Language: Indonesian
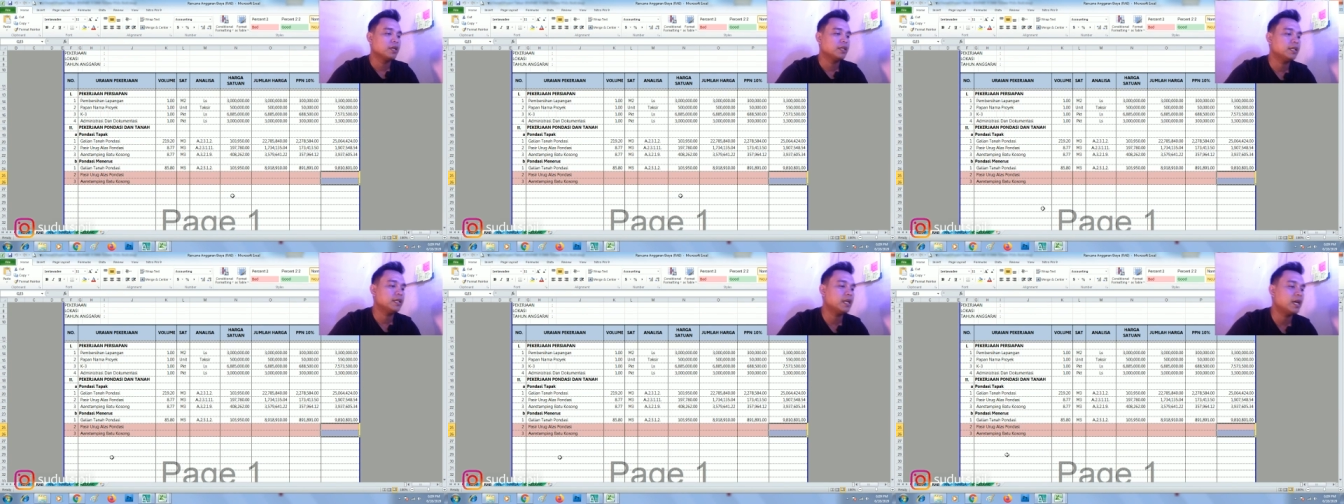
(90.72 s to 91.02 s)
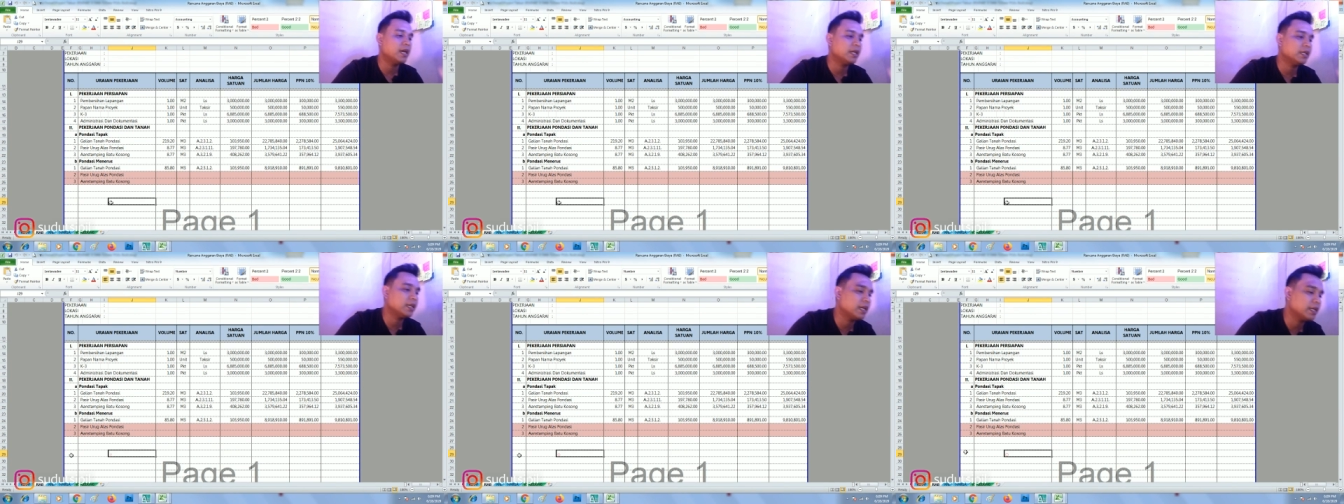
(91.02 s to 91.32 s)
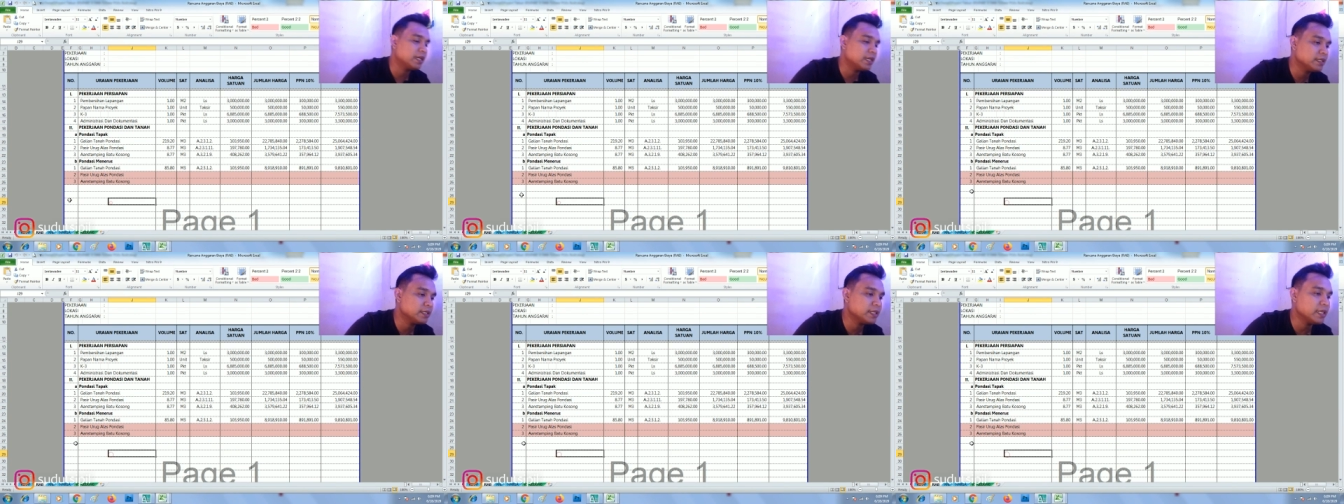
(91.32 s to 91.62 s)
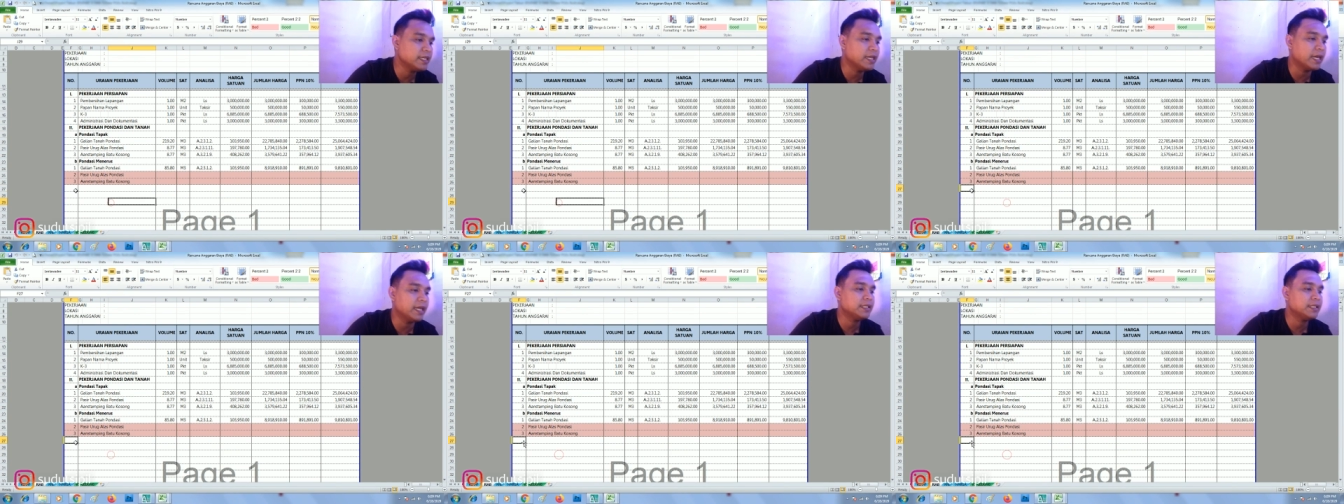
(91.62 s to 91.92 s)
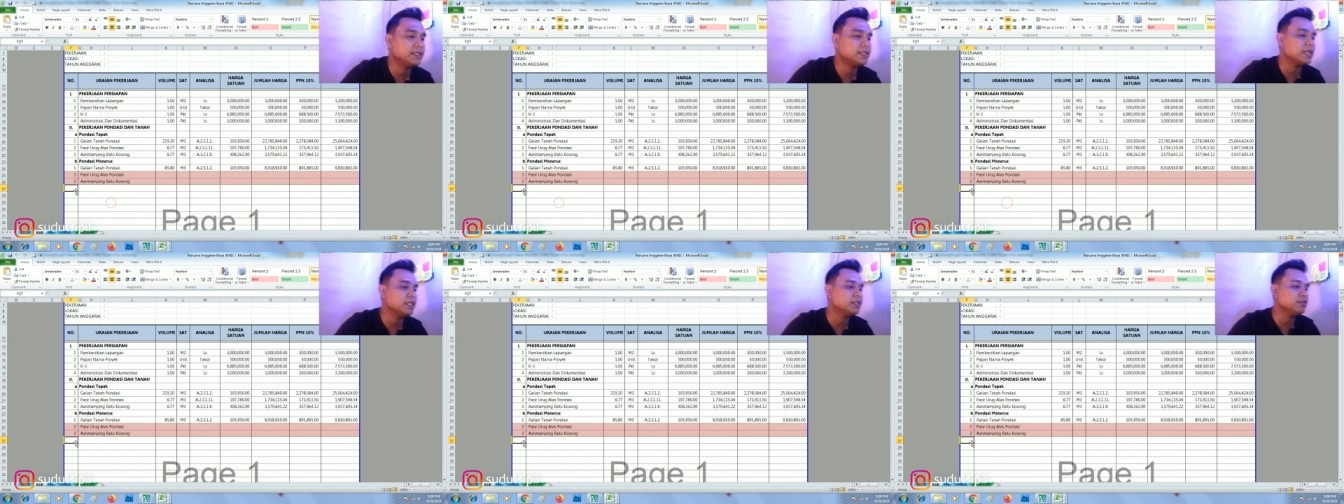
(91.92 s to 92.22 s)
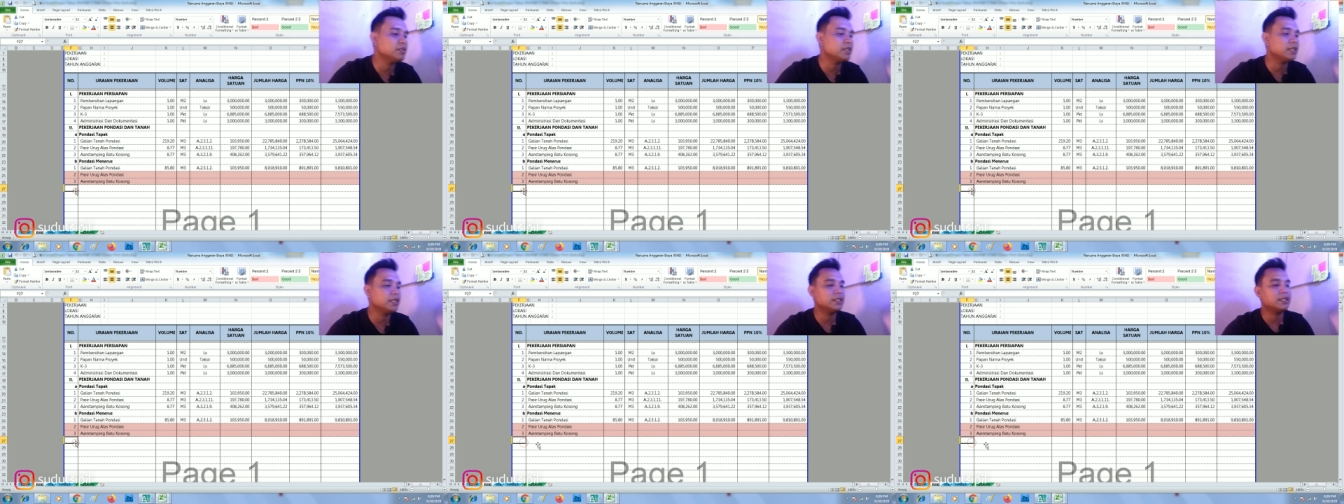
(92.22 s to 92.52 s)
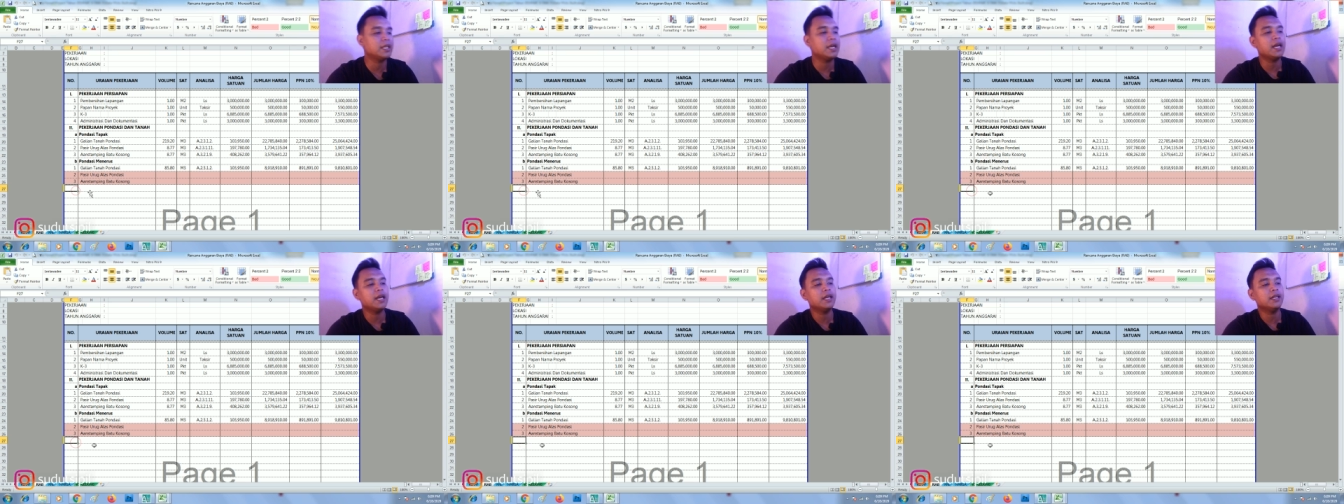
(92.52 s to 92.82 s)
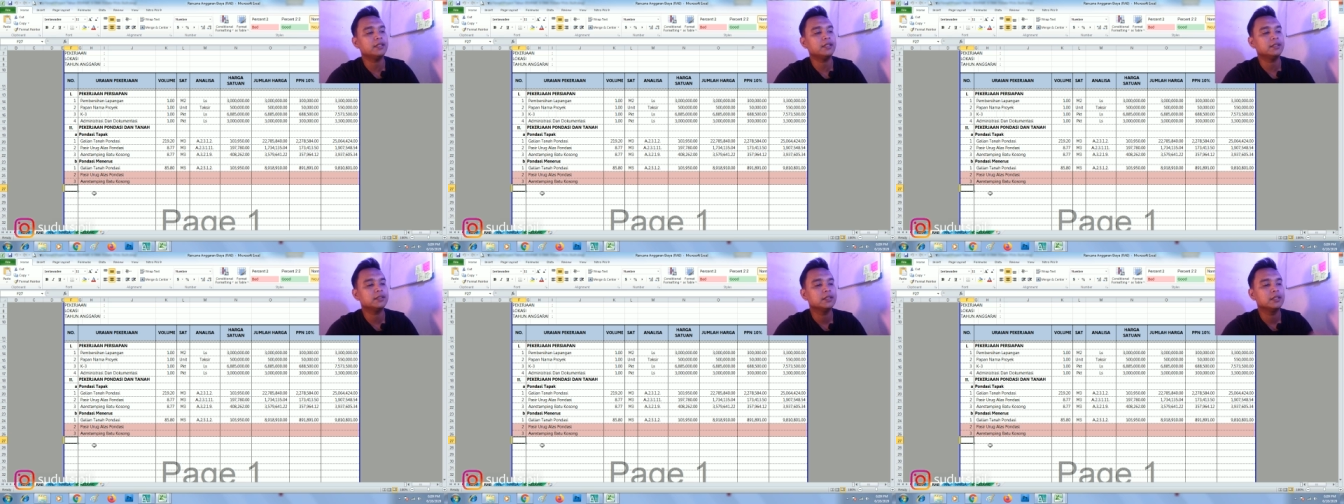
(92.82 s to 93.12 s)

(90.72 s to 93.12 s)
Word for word: nah rekan-rekan sekalian selanjutnya kita